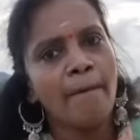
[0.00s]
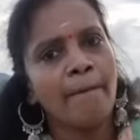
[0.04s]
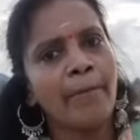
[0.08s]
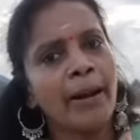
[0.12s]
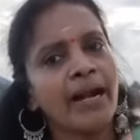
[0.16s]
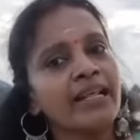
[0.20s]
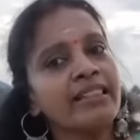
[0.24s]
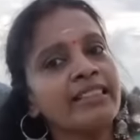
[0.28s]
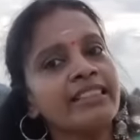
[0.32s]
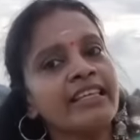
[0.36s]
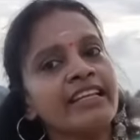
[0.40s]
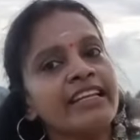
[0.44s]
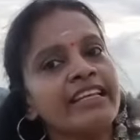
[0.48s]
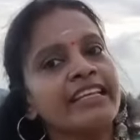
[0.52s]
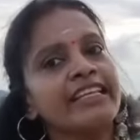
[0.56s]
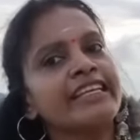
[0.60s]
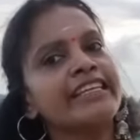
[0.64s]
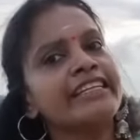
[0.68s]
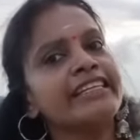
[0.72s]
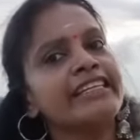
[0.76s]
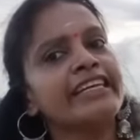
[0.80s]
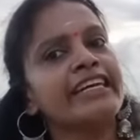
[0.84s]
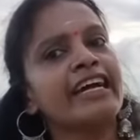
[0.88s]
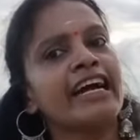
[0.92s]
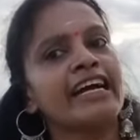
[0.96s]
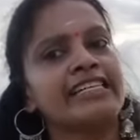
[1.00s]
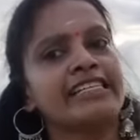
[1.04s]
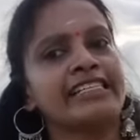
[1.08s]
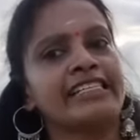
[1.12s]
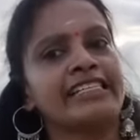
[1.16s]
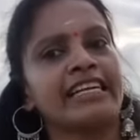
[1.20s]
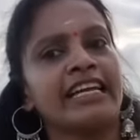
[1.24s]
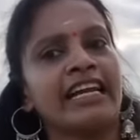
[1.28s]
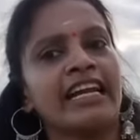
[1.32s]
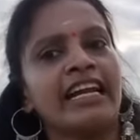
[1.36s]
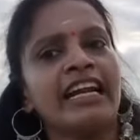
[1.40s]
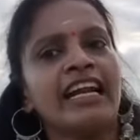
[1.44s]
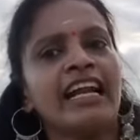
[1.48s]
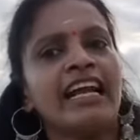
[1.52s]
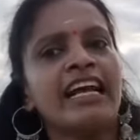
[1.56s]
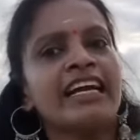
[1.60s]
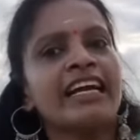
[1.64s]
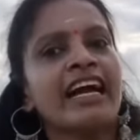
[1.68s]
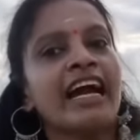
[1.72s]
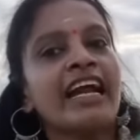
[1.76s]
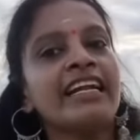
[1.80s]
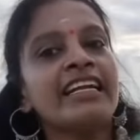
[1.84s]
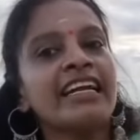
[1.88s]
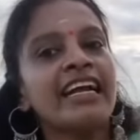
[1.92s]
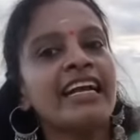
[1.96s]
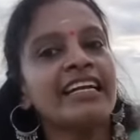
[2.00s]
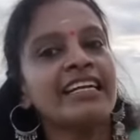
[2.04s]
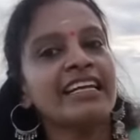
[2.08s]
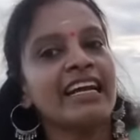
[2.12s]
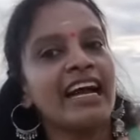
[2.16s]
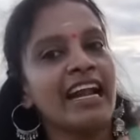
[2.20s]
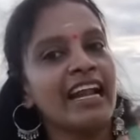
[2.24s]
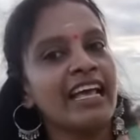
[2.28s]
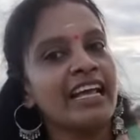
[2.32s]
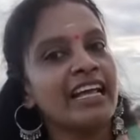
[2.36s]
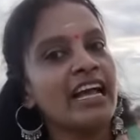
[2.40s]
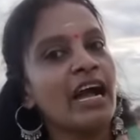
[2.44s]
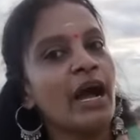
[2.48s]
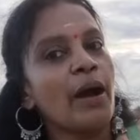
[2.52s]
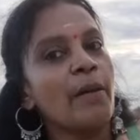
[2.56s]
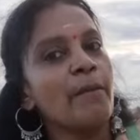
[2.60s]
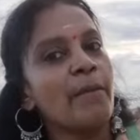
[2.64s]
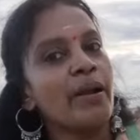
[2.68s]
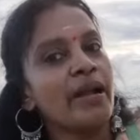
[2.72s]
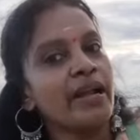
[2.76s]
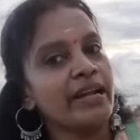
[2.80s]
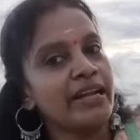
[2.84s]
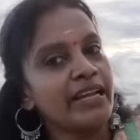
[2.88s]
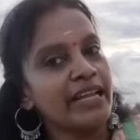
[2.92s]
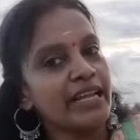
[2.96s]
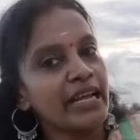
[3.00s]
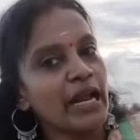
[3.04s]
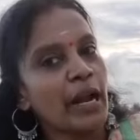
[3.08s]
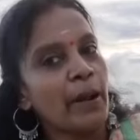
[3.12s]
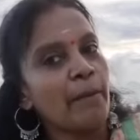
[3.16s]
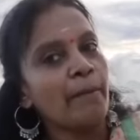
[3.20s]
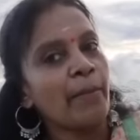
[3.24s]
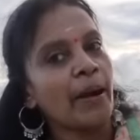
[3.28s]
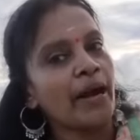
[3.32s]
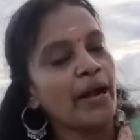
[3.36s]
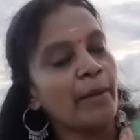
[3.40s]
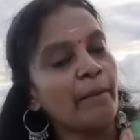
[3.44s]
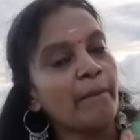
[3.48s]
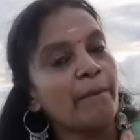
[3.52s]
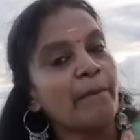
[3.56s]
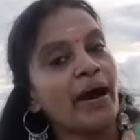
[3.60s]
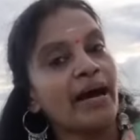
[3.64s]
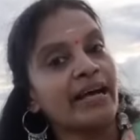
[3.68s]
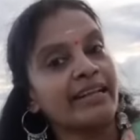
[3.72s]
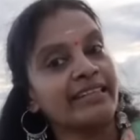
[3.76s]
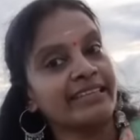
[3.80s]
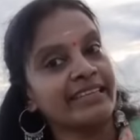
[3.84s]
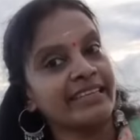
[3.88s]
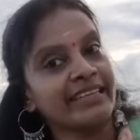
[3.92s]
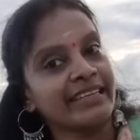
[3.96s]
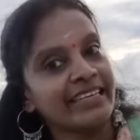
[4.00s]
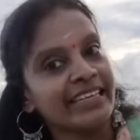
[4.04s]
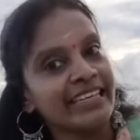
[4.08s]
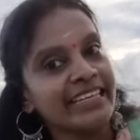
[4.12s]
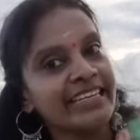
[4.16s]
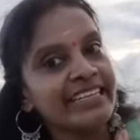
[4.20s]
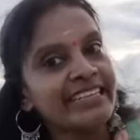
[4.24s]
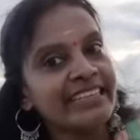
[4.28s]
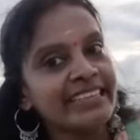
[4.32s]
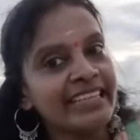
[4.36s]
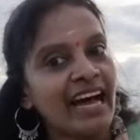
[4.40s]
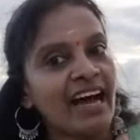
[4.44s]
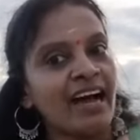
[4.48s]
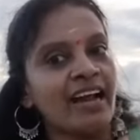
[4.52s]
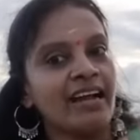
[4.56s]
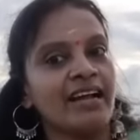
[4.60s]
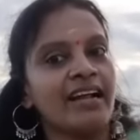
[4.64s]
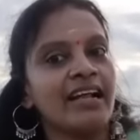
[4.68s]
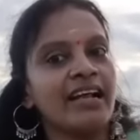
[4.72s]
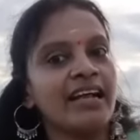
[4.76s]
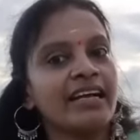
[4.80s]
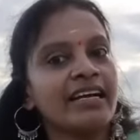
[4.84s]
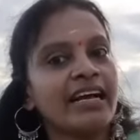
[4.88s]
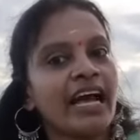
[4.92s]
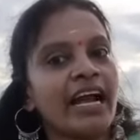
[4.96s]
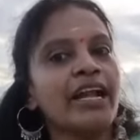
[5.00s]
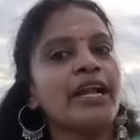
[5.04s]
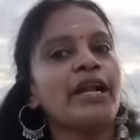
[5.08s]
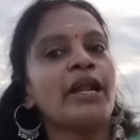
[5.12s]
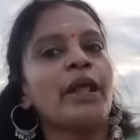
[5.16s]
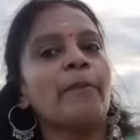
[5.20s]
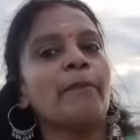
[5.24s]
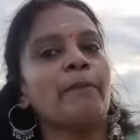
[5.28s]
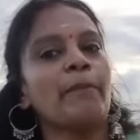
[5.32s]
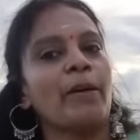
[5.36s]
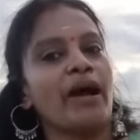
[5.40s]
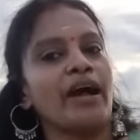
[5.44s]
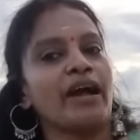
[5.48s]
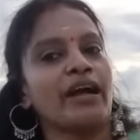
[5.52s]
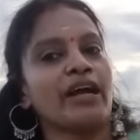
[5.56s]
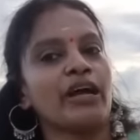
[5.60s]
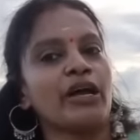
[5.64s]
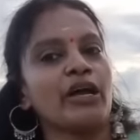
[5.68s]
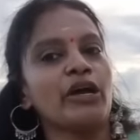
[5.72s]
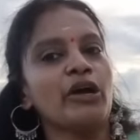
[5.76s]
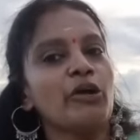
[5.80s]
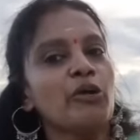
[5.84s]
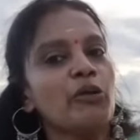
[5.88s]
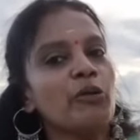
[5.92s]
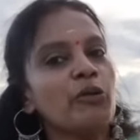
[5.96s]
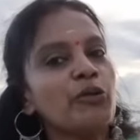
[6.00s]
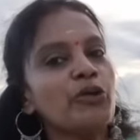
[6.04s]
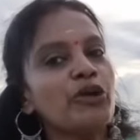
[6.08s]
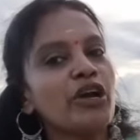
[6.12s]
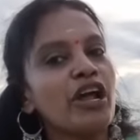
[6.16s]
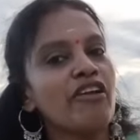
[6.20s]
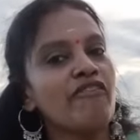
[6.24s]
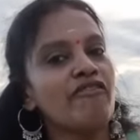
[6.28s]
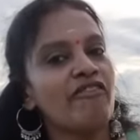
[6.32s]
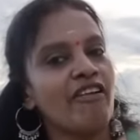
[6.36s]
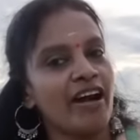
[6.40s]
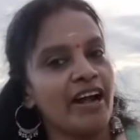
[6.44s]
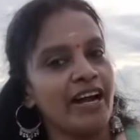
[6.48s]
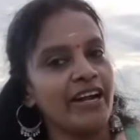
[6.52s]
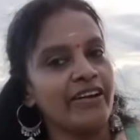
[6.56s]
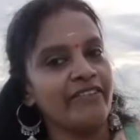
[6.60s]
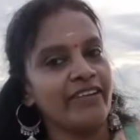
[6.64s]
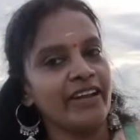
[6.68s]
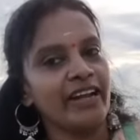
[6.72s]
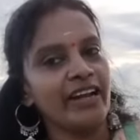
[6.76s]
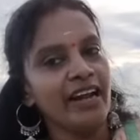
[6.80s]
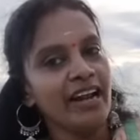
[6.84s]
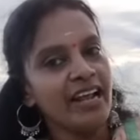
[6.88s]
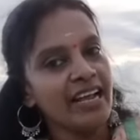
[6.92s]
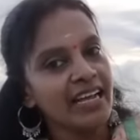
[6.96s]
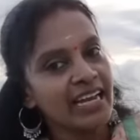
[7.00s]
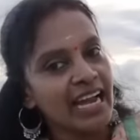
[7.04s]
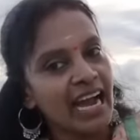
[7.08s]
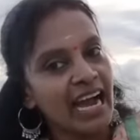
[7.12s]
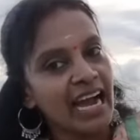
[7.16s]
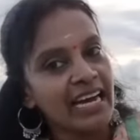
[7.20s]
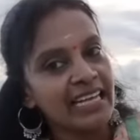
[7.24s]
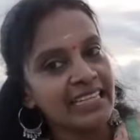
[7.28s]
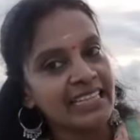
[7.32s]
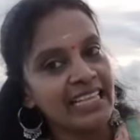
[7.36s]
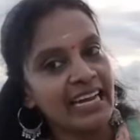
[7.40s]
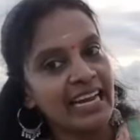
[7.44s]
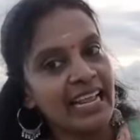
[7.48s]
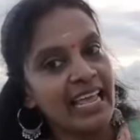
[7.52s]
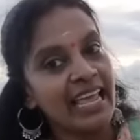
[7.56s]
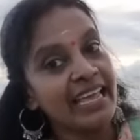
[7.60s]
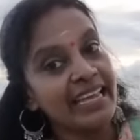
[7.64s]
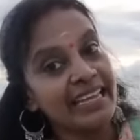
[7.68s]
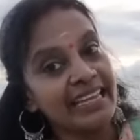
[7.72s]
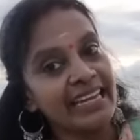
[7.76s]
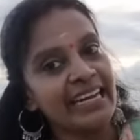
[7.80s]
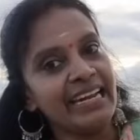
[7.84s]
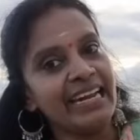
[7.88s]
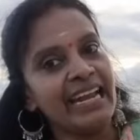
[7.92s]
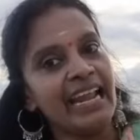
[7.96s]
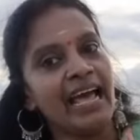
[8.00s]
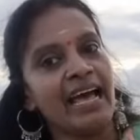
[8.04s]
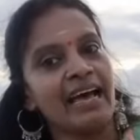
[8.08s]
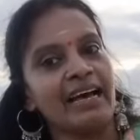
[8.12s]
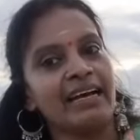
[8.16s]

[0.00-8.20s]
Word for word: படத்தின் இறுதி காட்சியில் கண்கள் கலங்காமல் நீங்கள் படம் பார்த்து இருந்தால் கண்டிப்பாக உங்கள் வாழ்வில் காதலே இல்ல